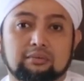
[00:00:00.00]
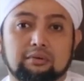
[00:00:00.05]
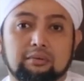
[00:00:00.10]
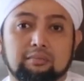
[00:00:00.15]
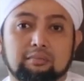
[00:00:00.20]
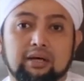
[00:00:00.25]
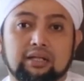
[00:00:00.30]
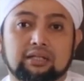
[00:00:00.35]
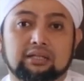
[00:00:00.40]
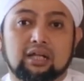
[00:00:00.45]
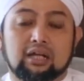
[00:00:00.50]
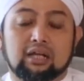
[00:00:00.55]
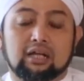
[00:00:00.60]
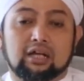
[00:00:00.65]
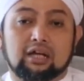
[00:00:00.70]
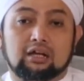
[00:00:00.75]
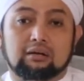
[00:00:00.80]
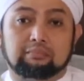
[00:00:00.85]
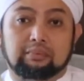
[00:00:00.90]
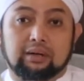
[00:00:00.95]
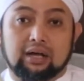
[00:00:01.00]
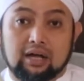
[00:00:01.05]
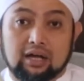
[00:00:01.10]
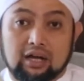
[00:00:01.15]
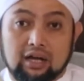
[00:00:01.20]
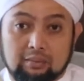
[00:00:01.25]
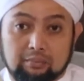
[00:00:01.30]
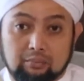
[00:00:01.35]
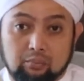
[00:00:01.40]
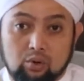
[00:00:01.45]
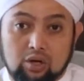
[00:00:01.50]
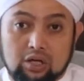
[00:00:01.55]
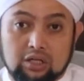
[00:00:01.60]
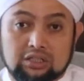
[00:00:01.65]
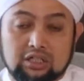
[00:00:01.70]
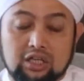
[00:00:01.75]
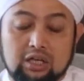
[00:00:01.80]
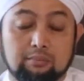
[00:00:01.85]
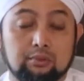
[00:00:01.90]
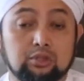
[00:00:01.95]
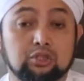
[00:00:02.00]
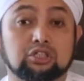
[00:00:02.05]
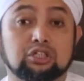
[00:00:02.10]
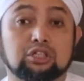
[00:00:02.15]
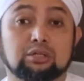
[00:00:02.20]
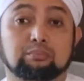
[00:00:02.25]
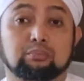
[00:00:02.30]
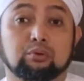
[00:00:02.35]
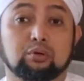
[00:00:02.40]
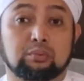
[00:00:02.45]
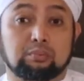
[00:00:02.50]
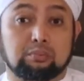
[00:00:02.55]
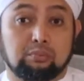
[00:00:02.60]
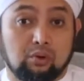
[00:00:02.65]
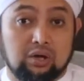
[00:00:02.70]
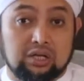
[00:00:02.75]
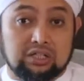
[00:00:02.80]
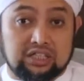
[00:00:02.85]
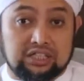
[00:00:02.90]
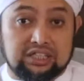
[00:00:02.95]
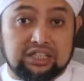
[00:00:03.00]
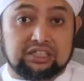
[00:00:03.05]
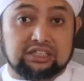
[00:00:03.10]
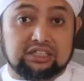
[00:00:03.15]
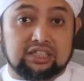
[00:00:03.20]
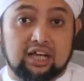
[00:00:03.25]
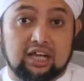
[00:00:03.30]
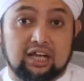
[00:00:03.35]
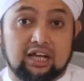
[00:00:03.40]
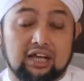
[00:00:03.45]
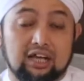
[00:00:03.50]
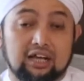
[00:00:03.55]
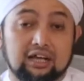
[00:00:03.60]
membatalkan pahala puasa meskipun puasanya sah.